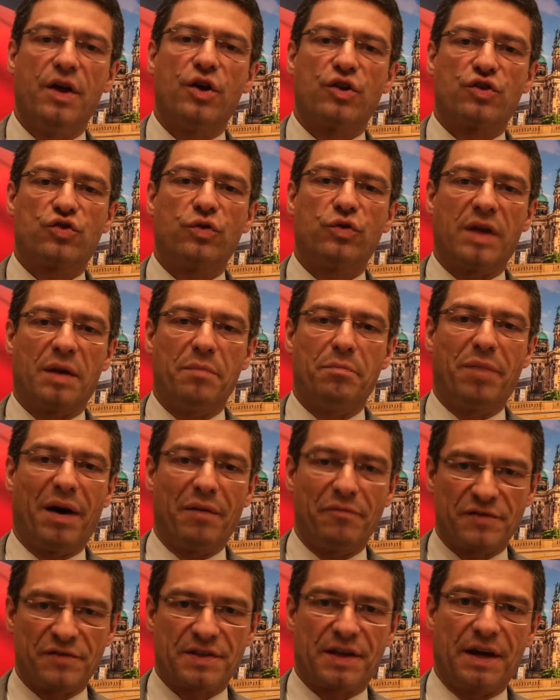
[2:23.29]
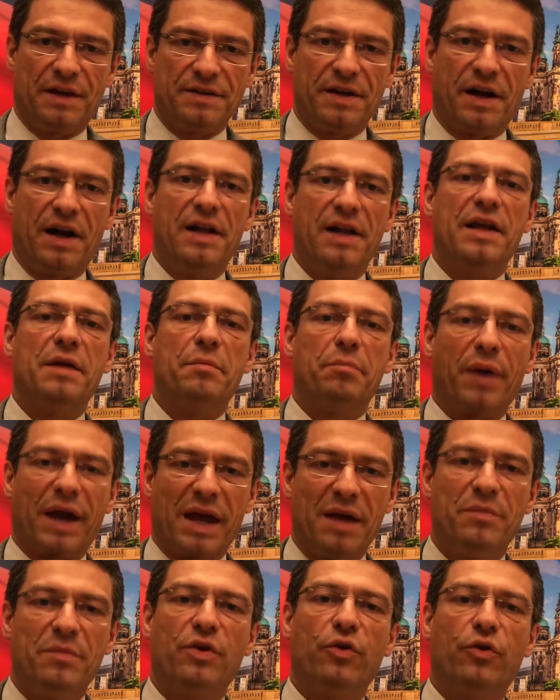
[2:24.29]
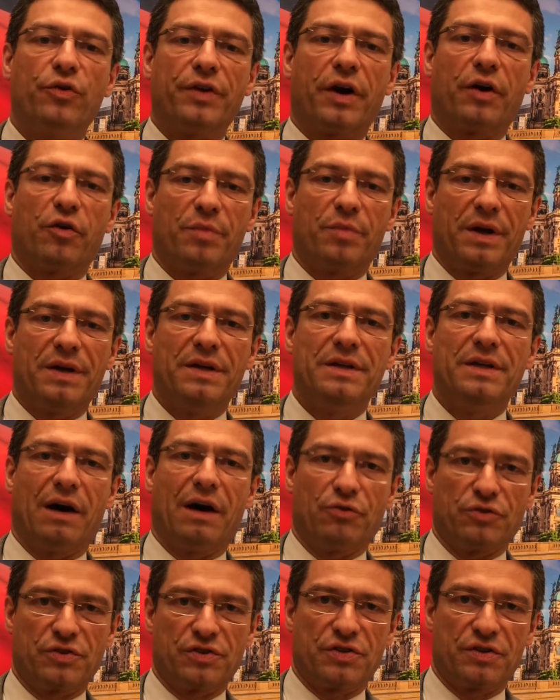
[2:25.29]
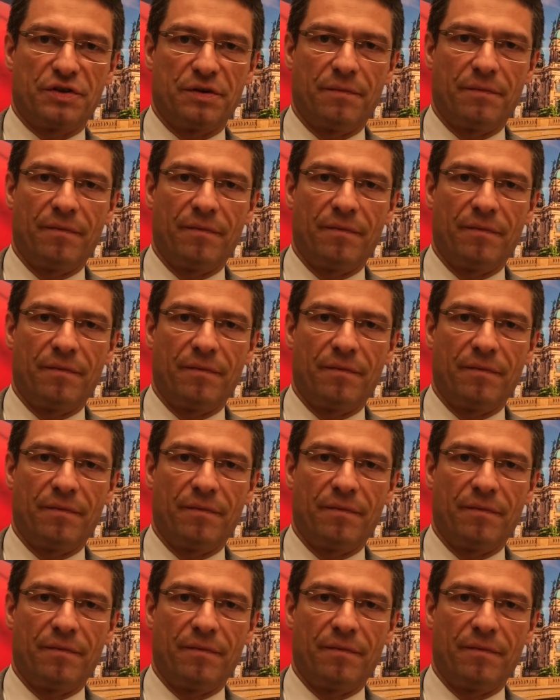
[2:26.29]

zu dem BAMF-Skandal in Bremen und darüber hinaus.